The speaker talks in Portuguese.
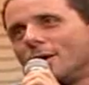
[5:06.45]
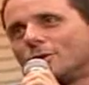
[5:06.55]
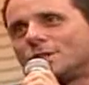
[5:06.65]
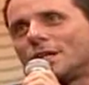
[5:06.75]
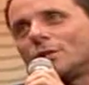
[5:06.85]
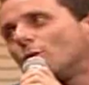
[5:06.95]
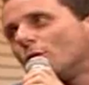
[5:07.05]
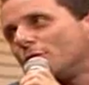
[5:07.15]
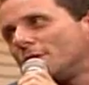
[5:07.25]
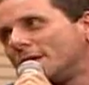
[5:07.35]
eu tinha
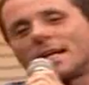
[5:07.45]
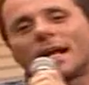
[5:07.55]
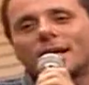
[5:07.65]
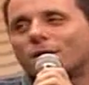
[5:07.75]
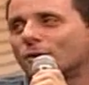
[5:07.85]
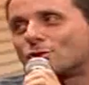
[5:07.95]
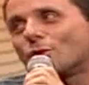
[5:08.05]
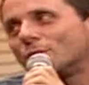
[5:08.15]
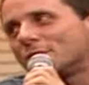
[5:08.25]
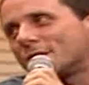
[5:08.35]
dúvidas, será que eu
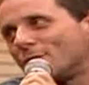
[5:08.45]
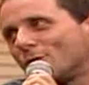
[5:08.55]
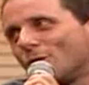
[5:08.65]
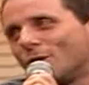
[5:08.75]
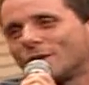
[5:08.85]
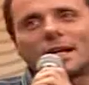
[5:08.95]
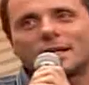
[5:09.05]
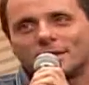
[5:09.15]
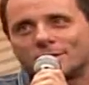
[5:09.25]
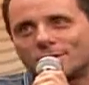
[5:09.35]
sou um escritor?
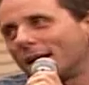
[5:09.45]
Será que isso é